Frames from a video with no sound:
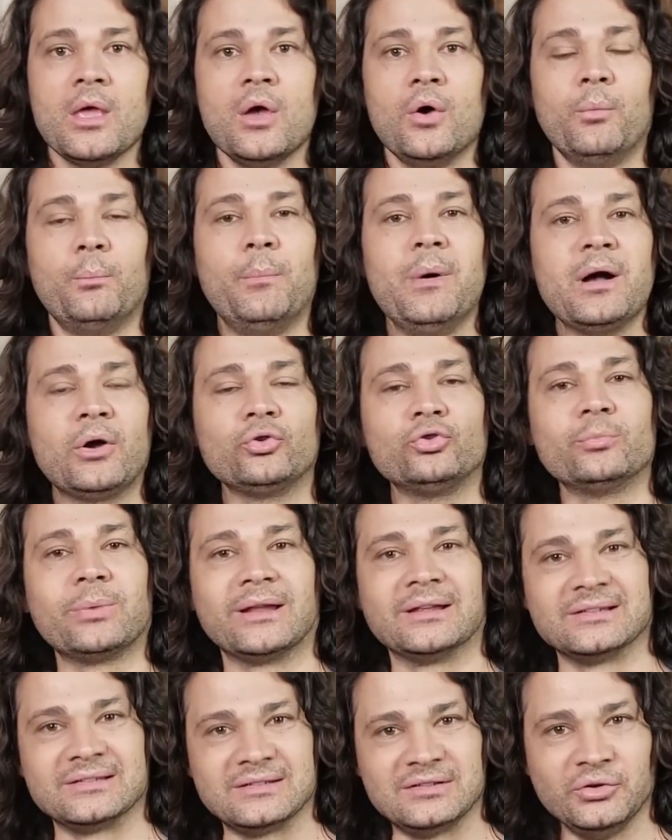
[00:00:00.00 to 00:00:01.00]
Banco do
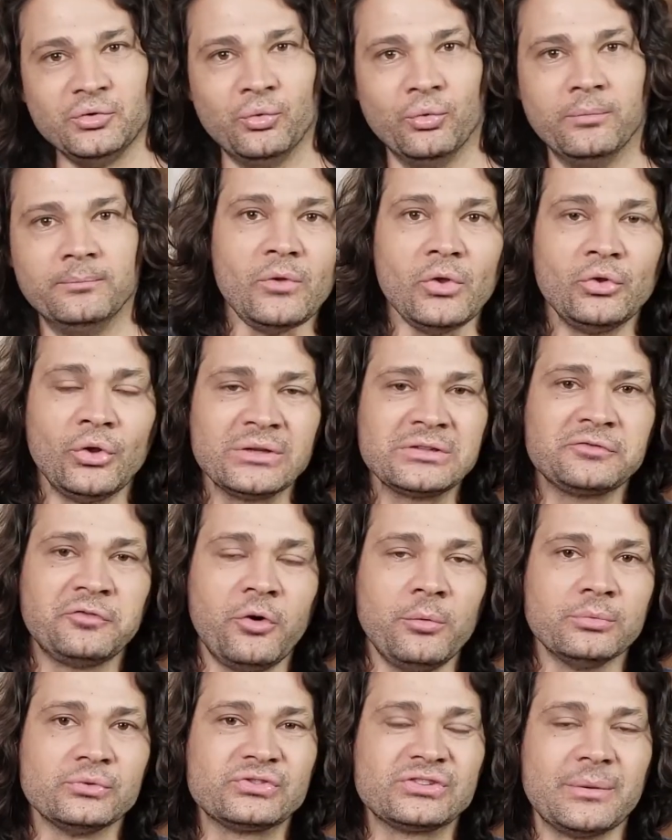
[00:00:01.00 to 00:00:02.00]
Brasil, nós
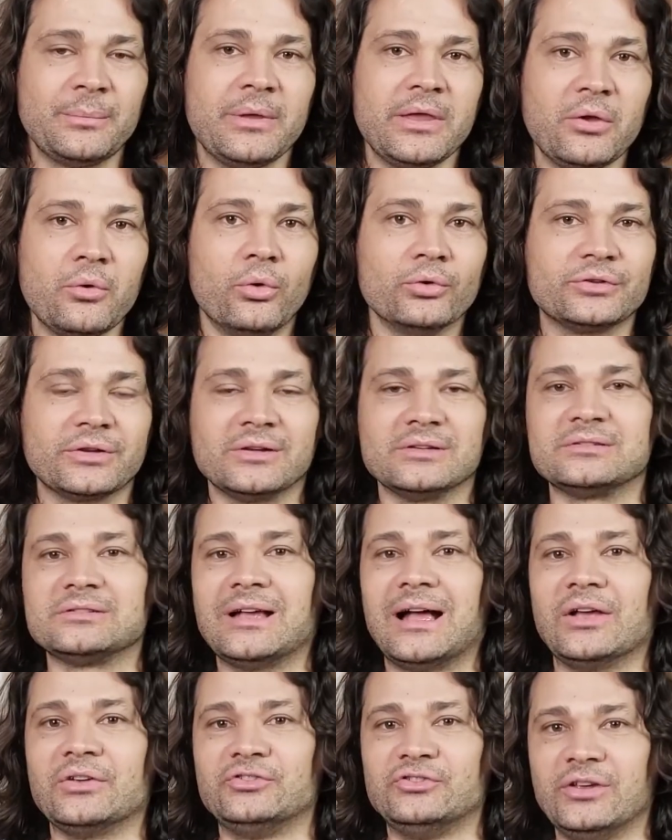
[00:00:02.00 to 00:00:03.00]
fomos também em outras
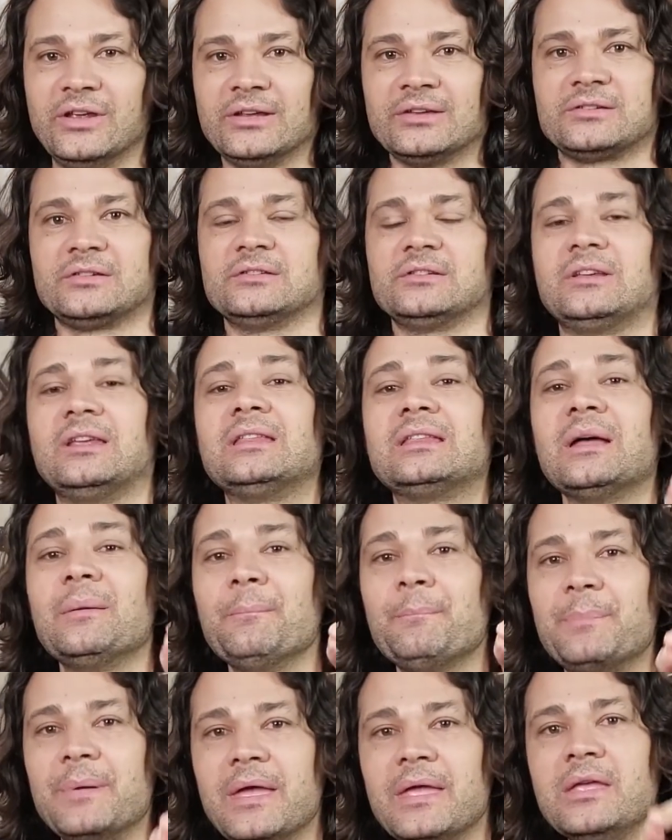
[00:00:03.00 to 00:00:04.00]
agências que
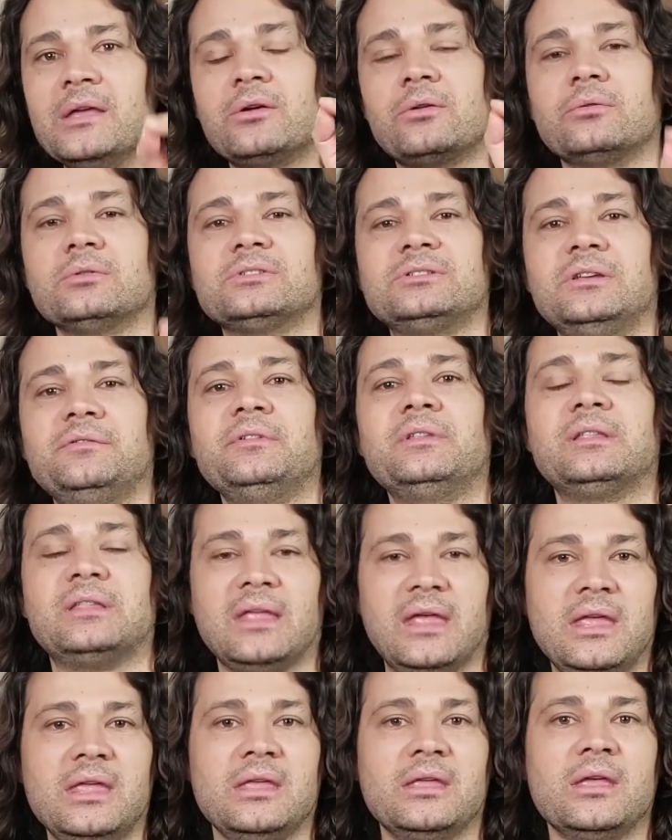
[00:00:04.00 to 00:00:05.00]
também, inclusive,
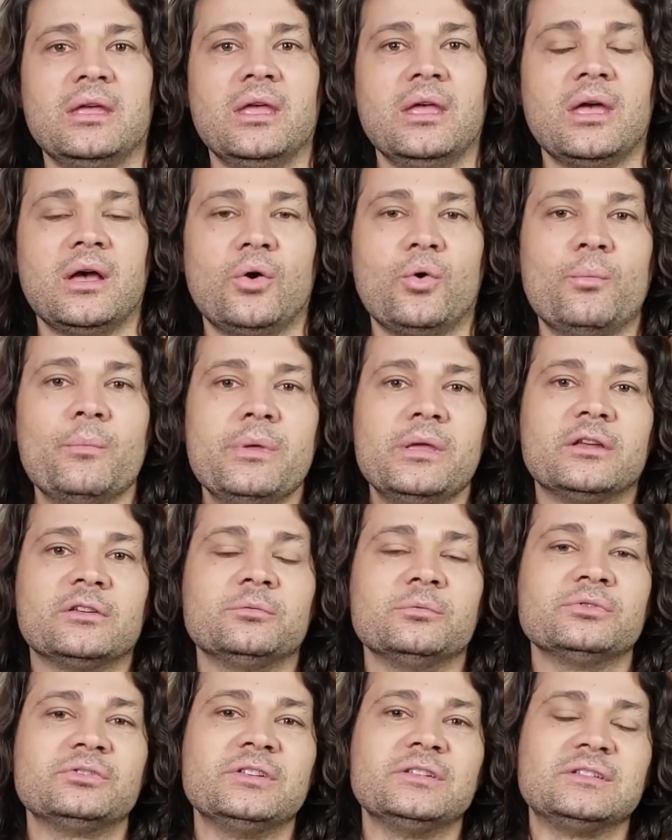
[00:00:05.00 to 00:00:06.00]
tem o
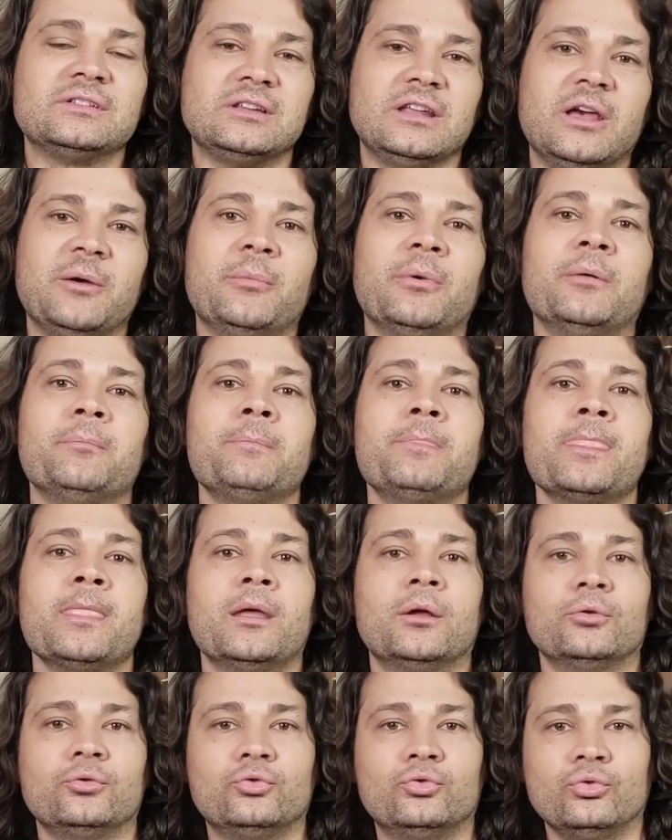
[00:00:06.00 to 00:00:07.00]
mesmo sistema
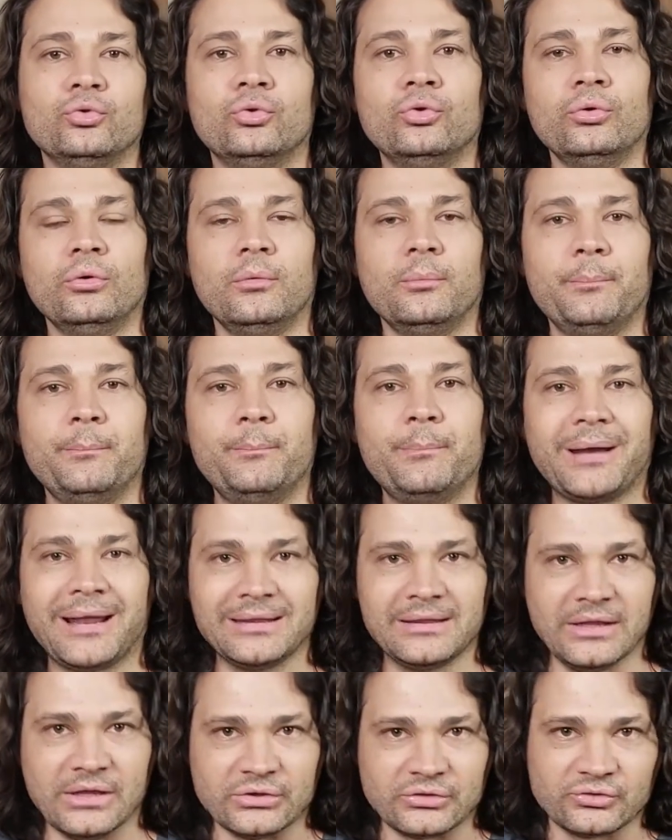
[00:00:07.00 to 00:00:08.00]
do
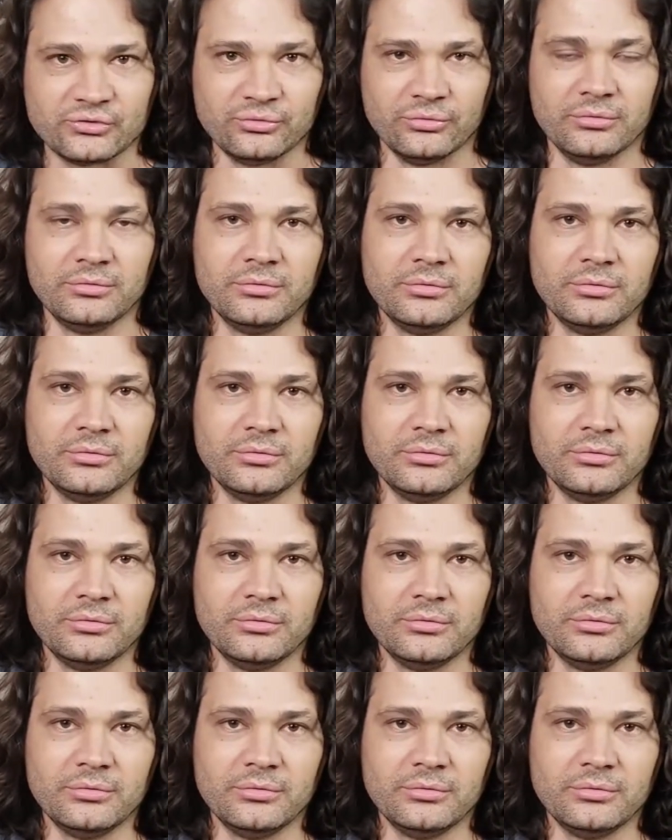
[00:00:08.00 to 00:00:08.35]
Bradesco.